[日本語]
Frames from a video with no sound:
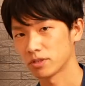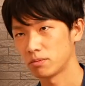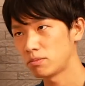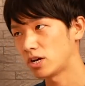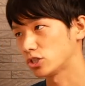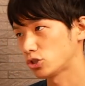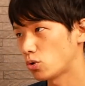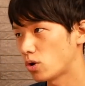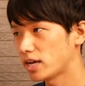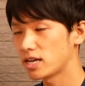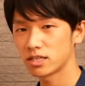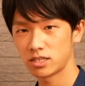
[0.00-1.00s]
まあ、生
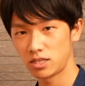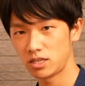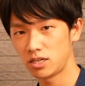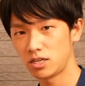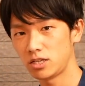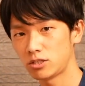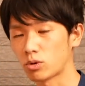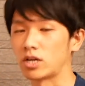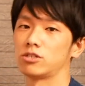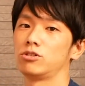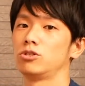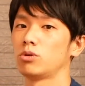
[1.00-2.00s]
姜焼きとか
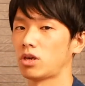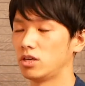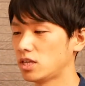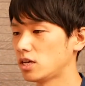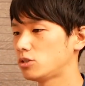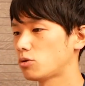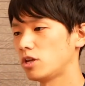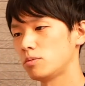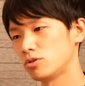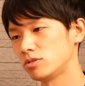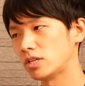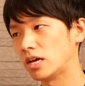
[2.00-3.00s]
するときにね、1
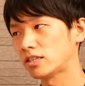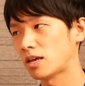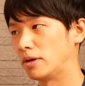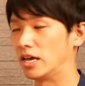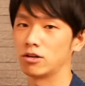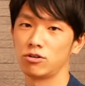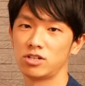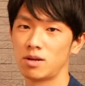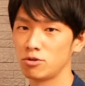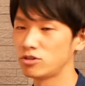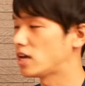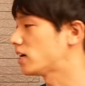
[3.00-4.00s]
人分大体
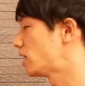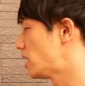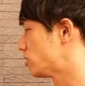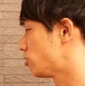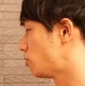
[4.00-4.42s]
100g ぐらいかなと